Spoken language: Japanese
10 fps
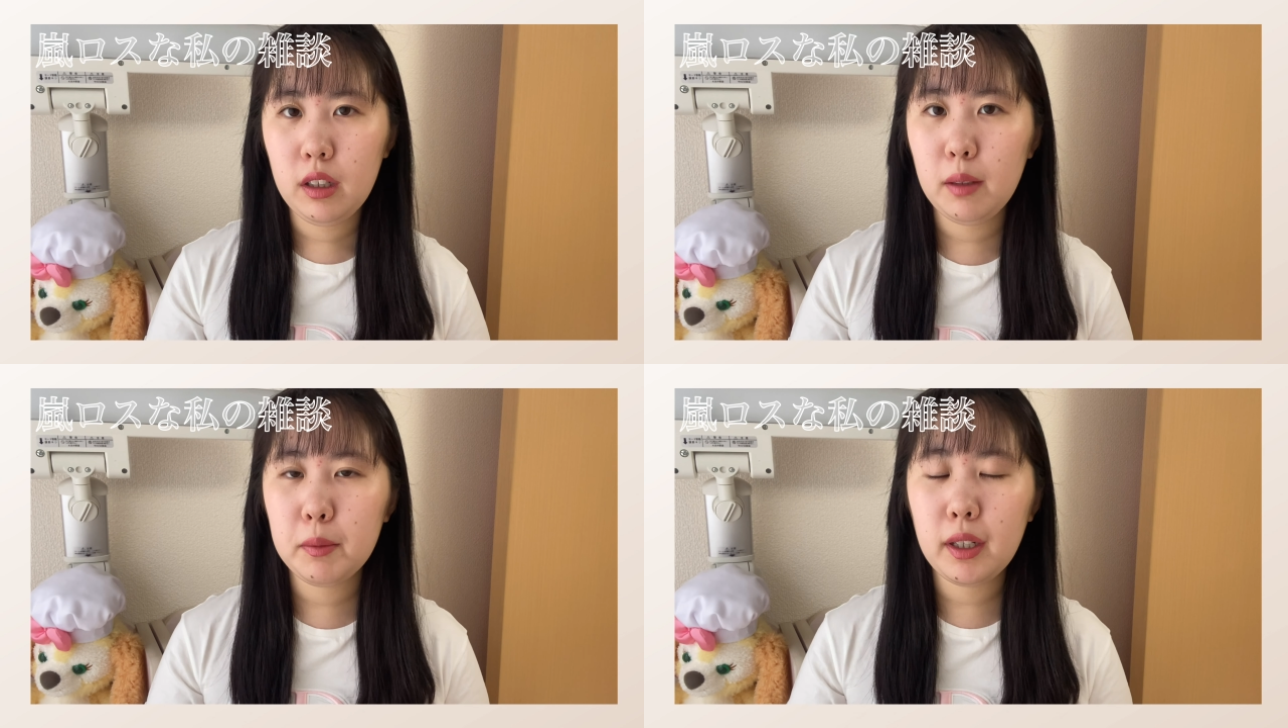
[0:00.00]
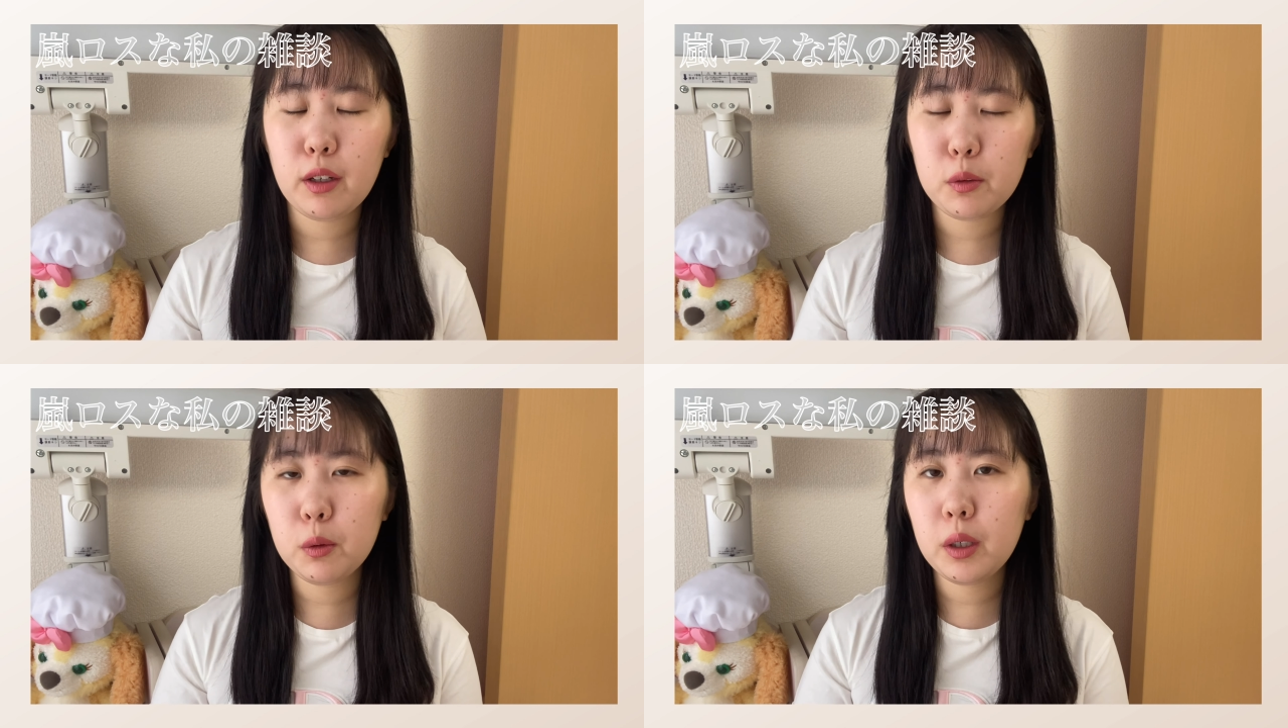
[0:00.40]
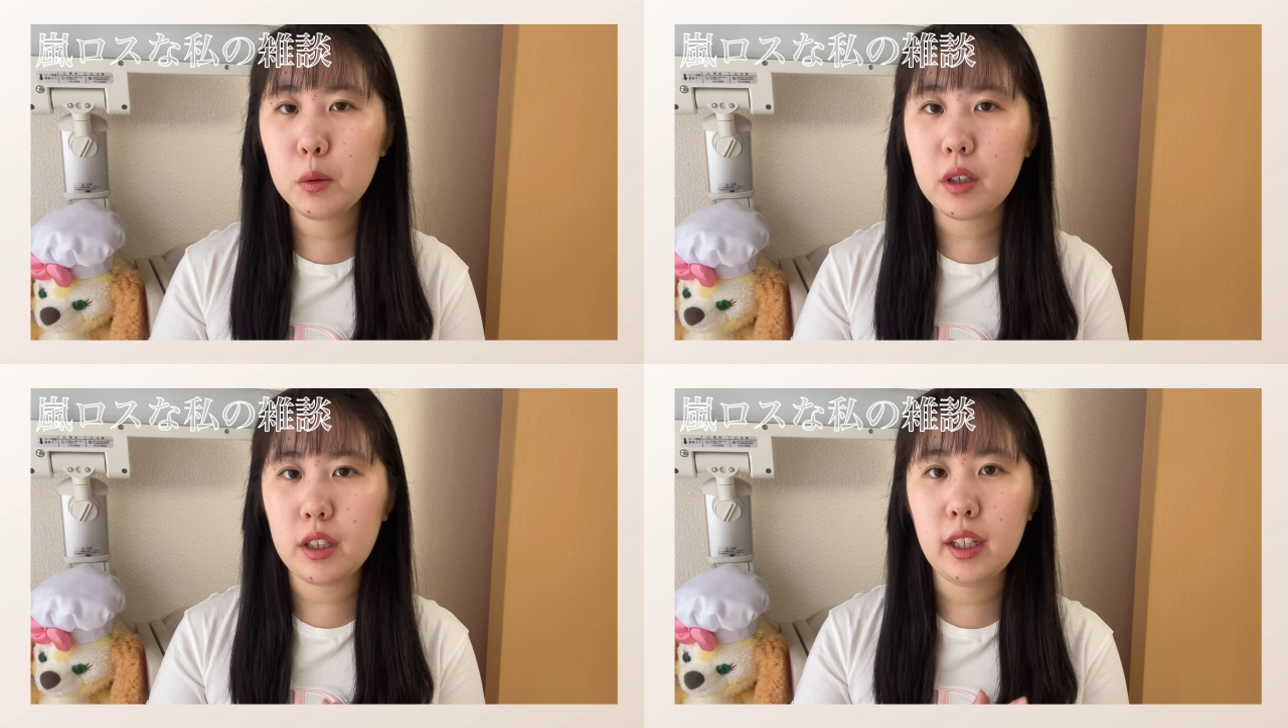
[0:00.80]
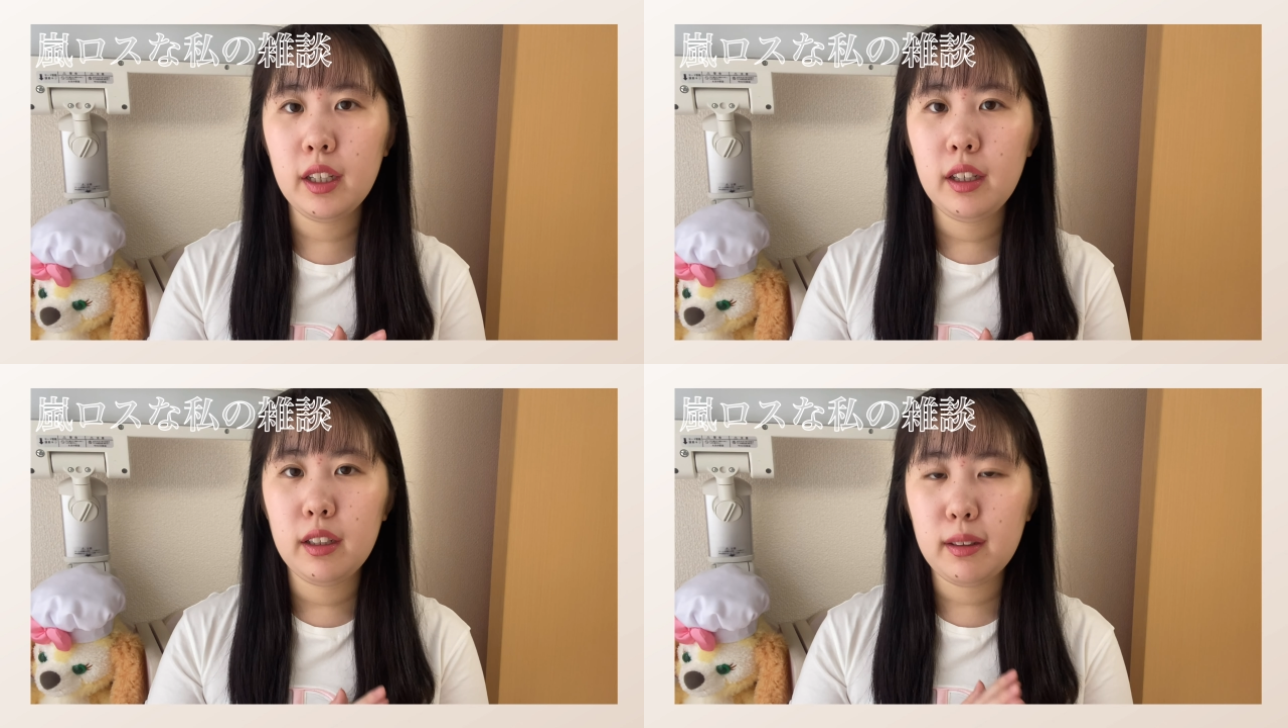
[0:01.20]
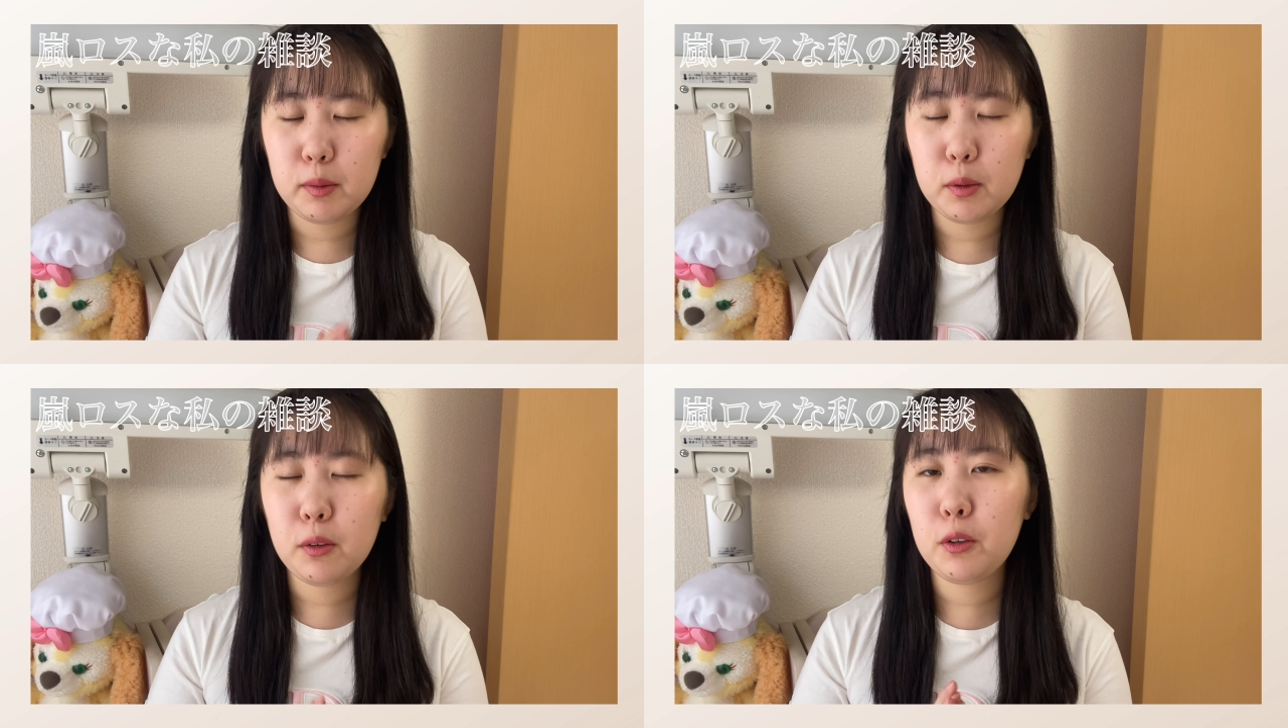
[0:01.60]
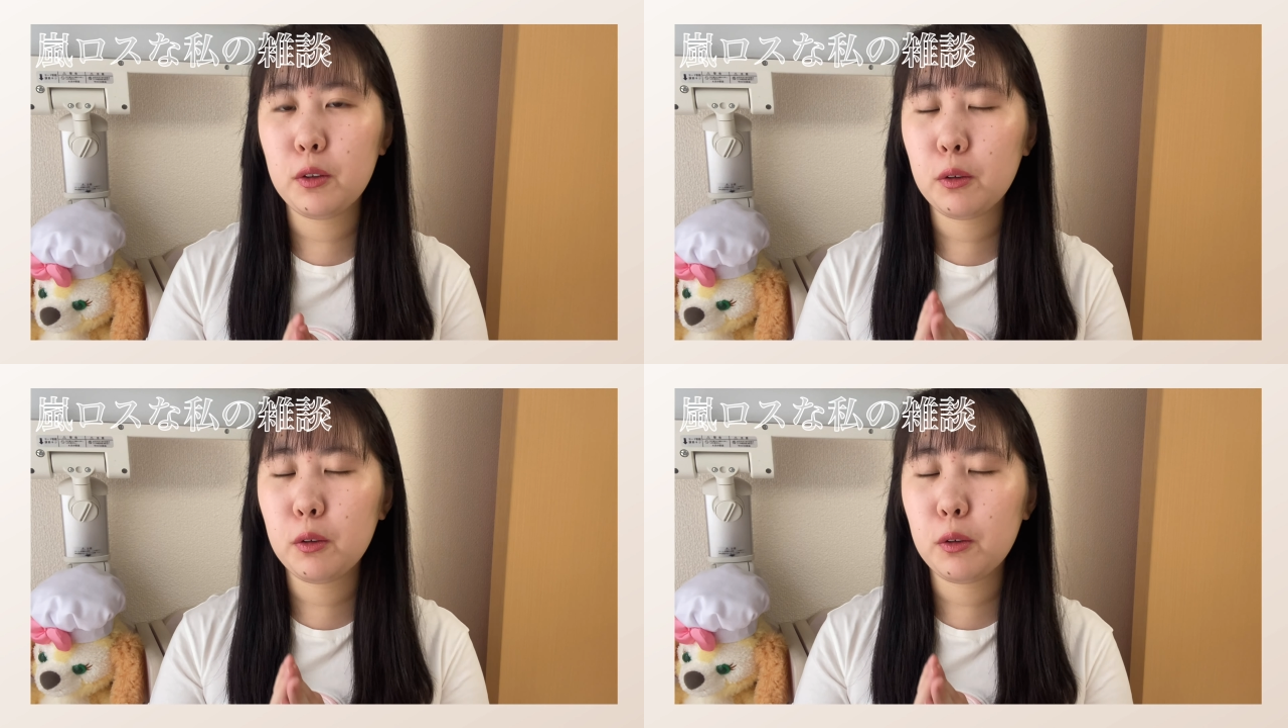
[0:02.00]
でもなんか動画とかで多分そうい